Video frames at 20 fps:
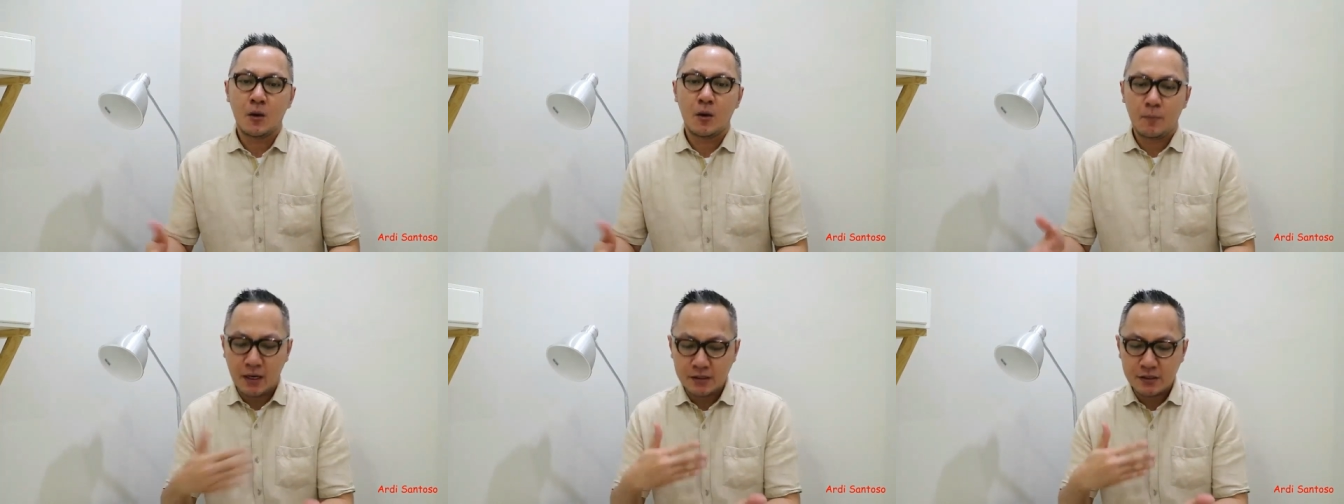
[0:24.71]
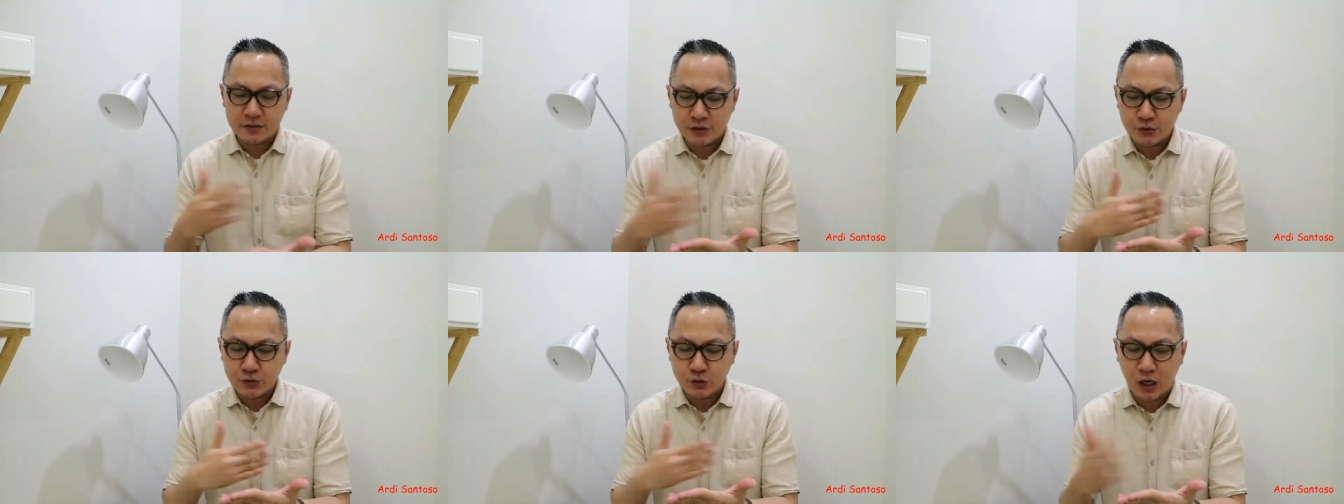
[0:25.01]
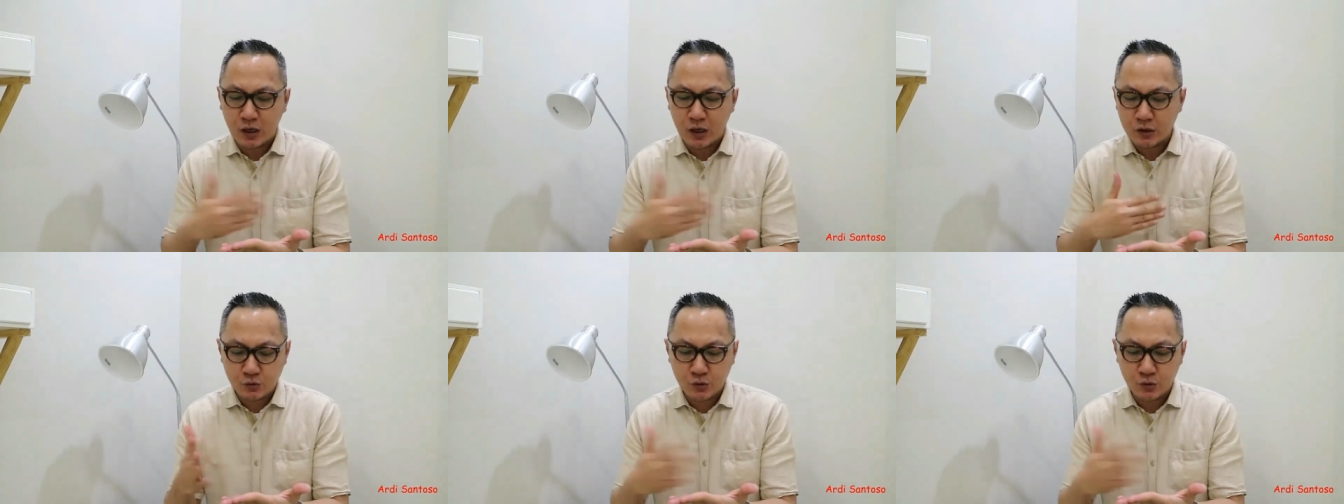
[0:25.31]
Pasien
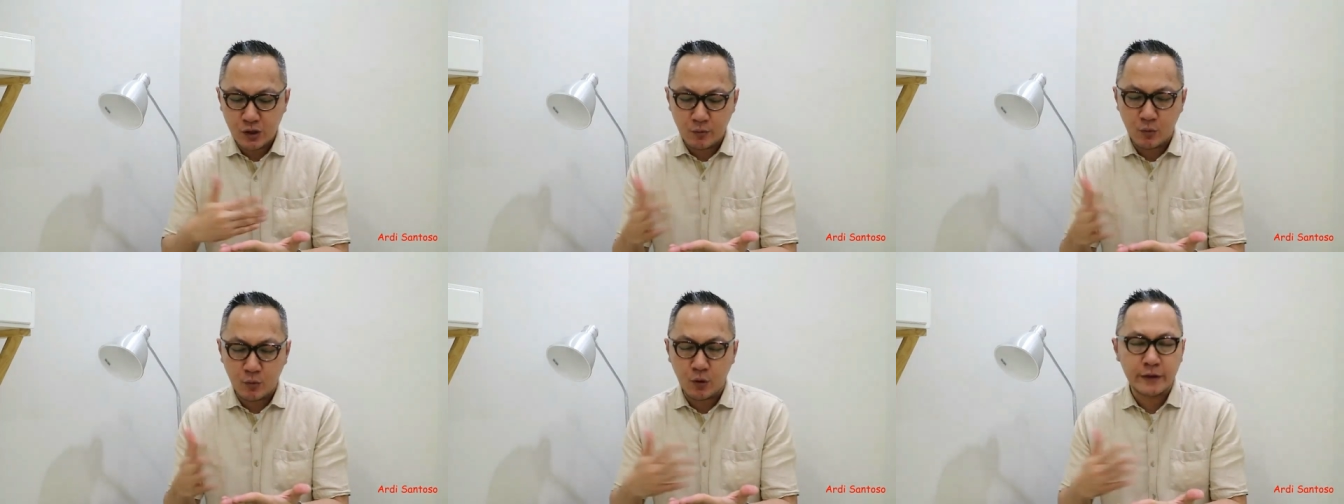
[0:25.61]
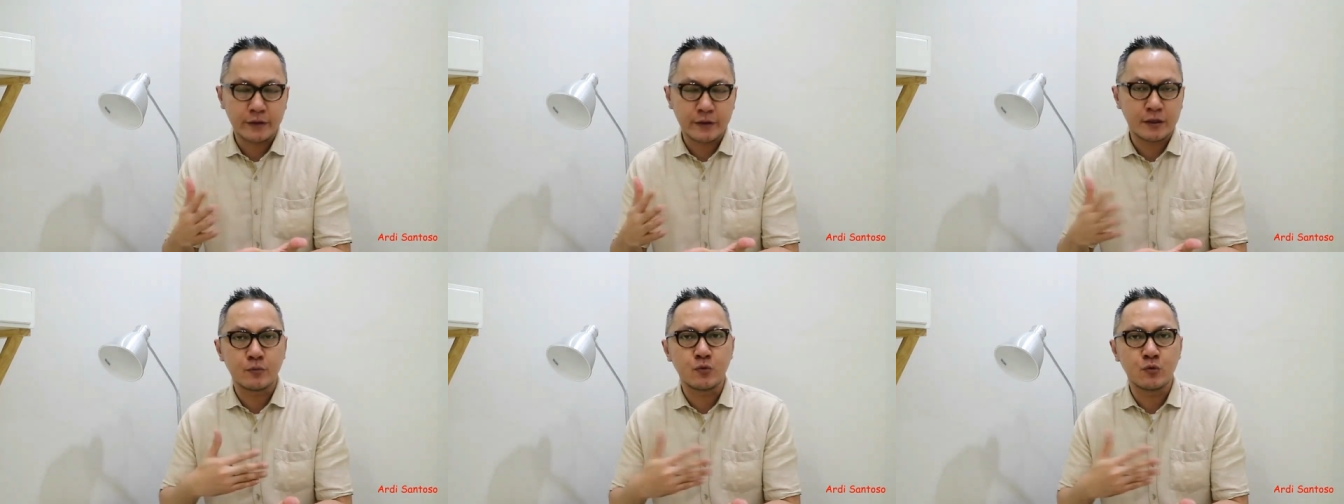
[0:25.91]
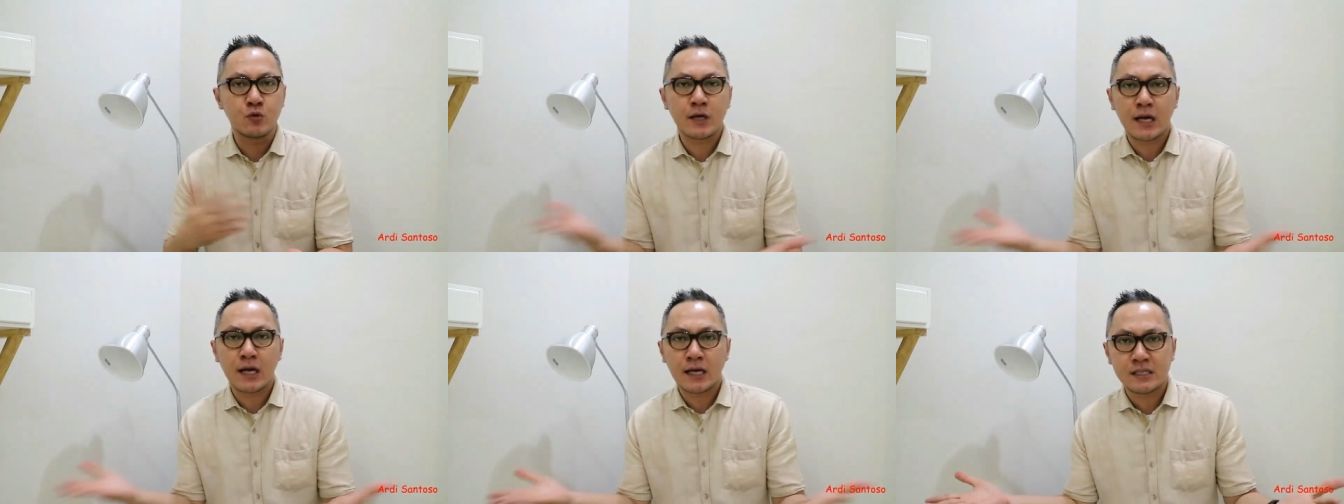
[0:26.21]
juga sudah mulai
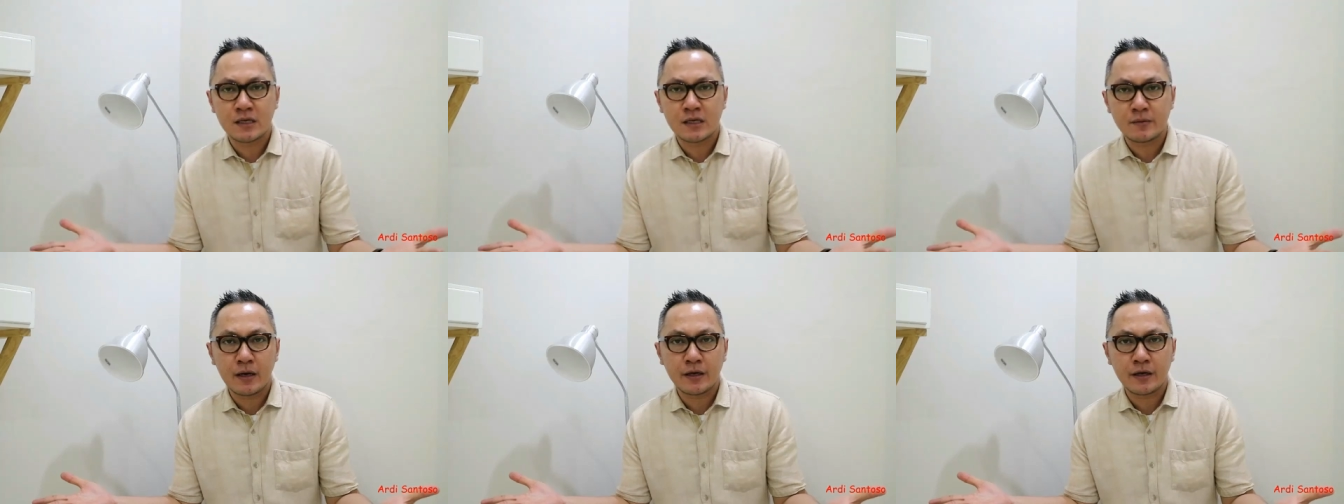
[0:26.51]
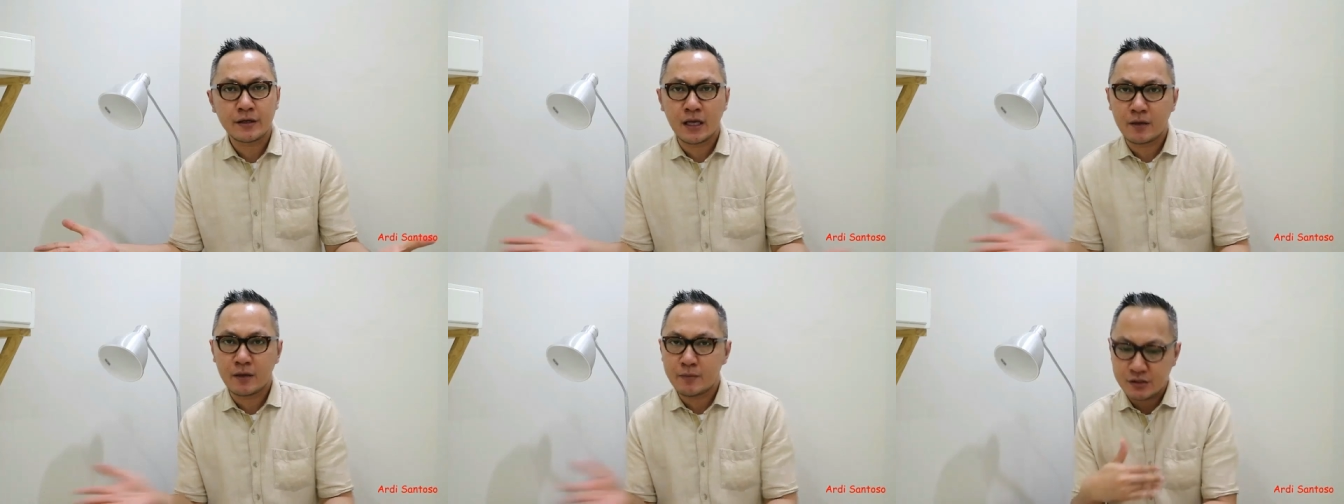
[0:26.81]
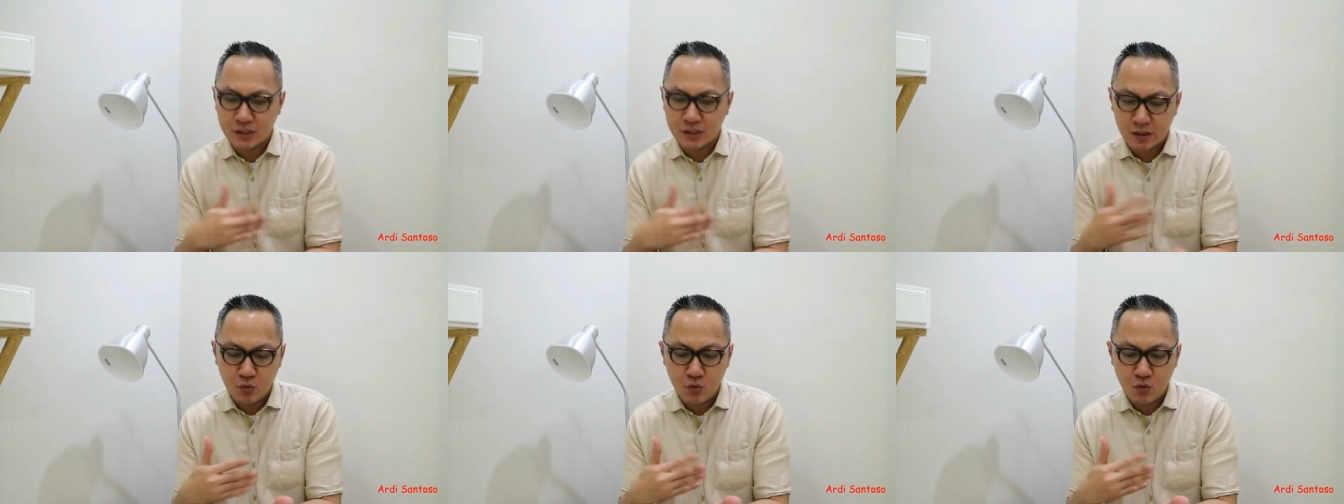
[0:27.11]
terbuka zamannya,
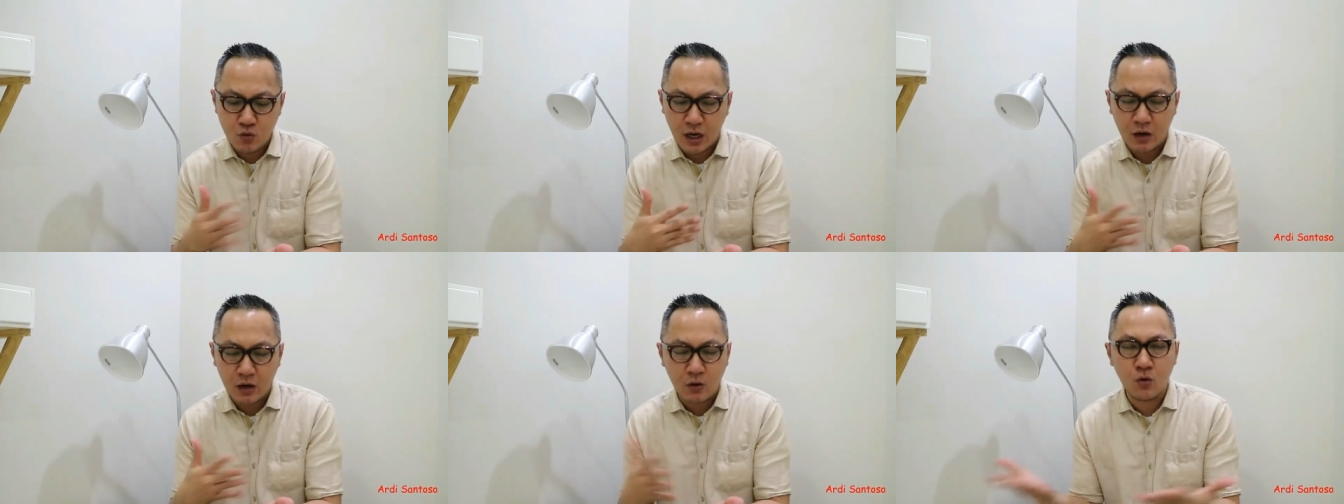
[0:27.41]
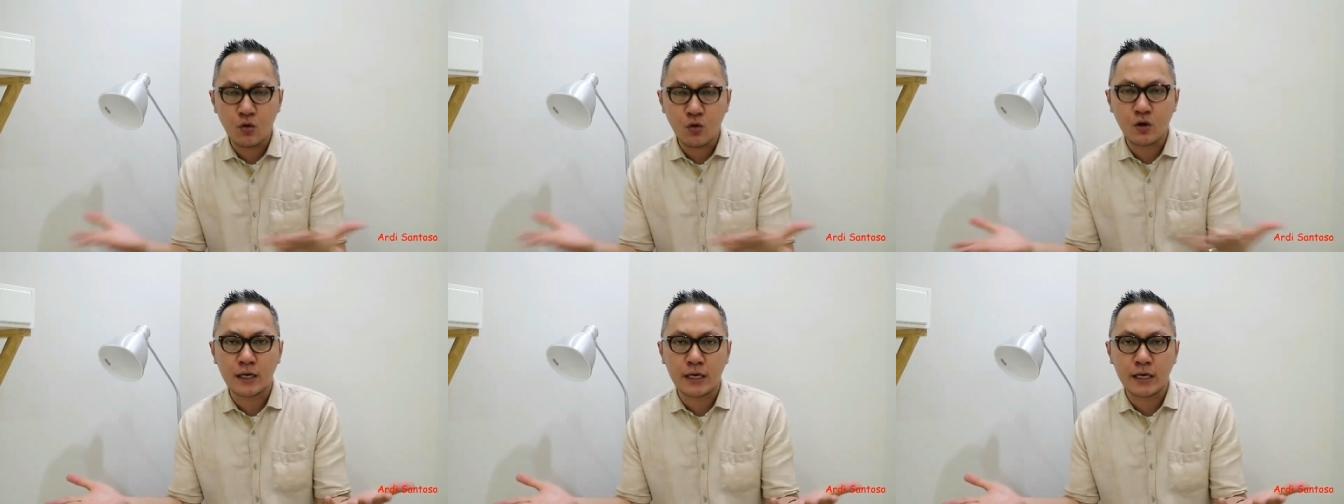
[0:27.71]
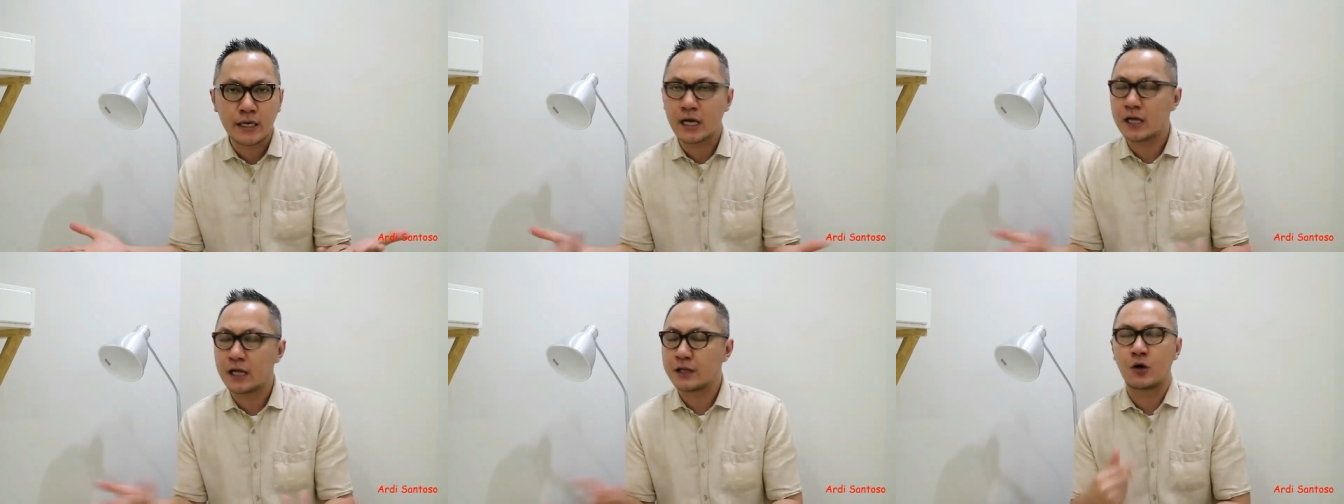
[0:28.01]
bisa buka
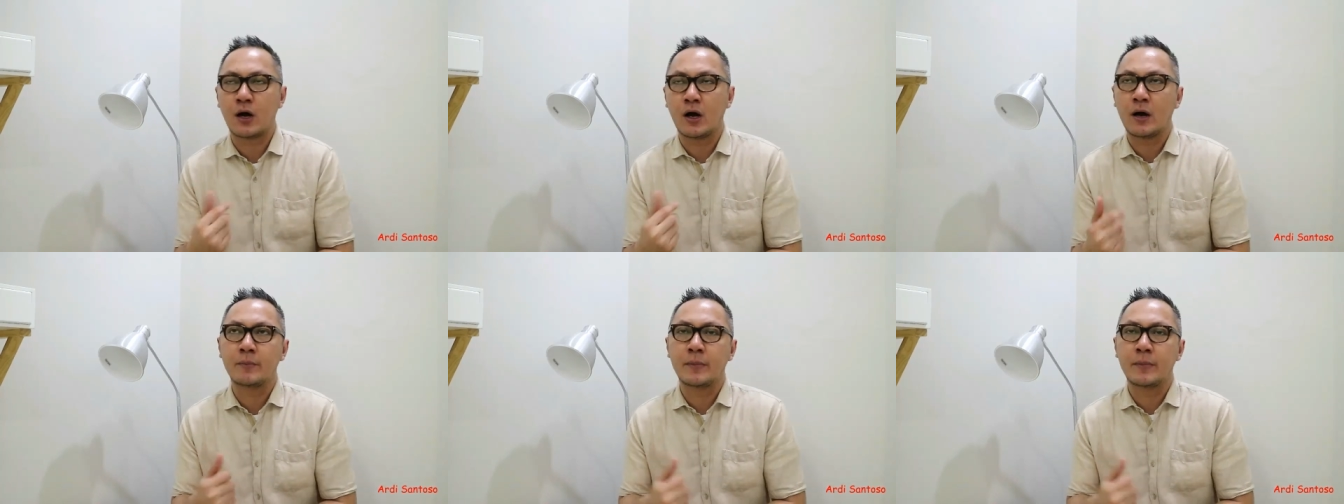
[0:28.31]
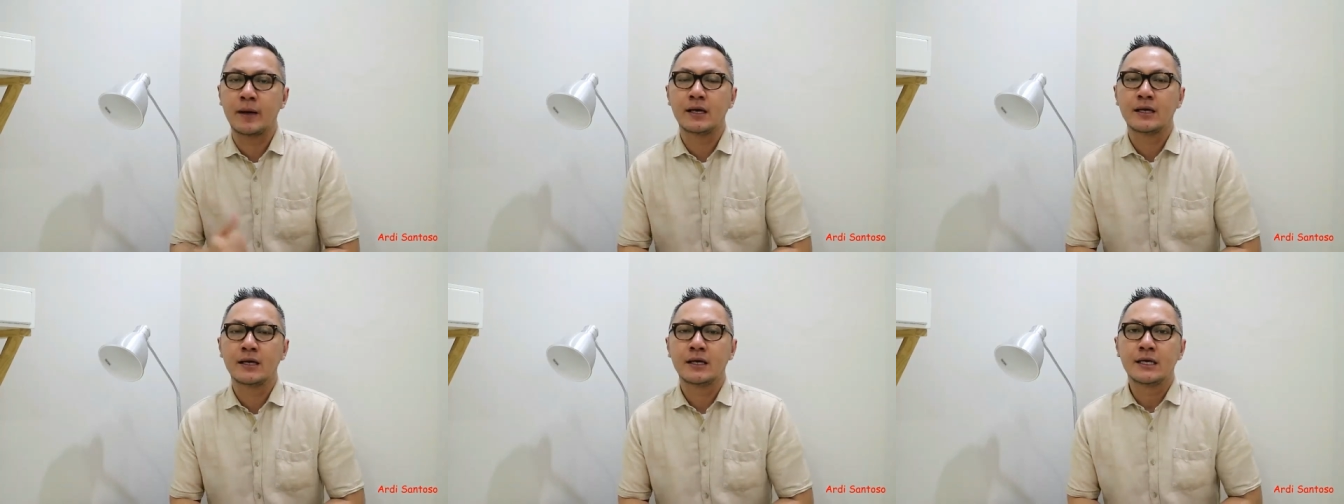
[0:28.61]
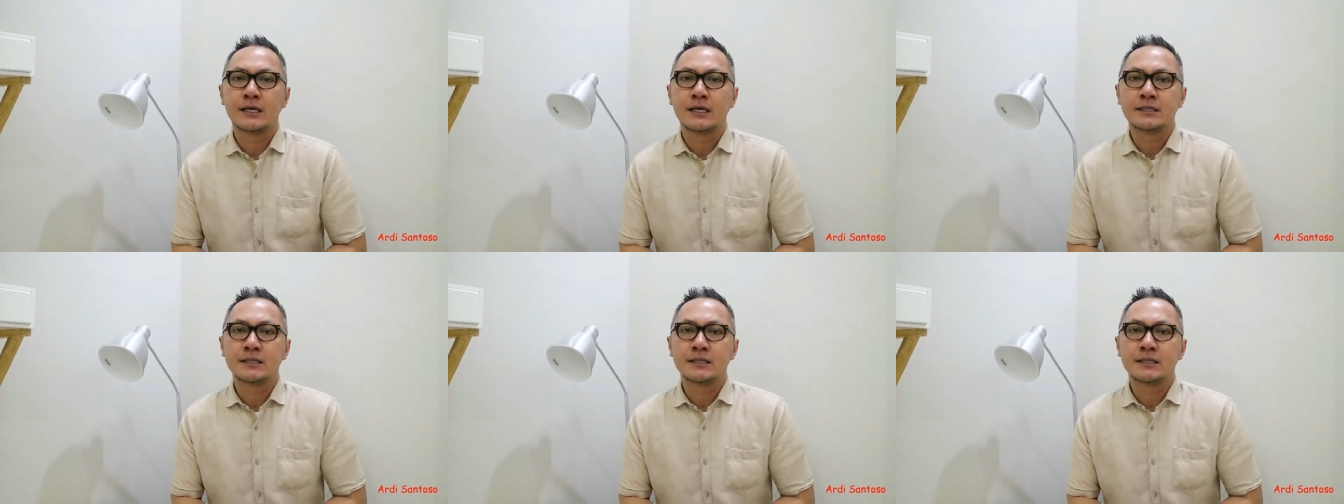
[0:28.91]
googling atau apa.